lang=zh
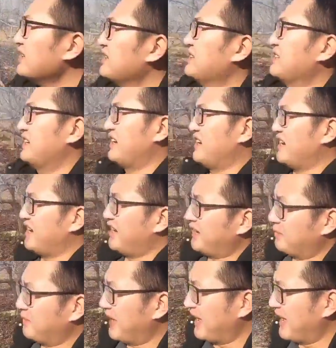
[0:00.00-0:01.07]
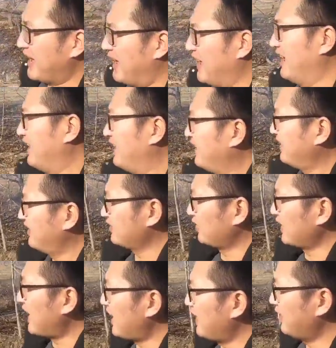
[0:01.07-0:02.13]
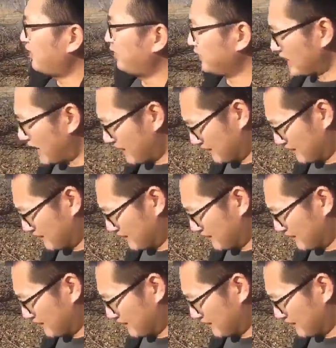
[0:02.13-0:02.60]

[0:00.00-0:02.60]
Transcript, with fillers: 哎，黑米，走啊，回家。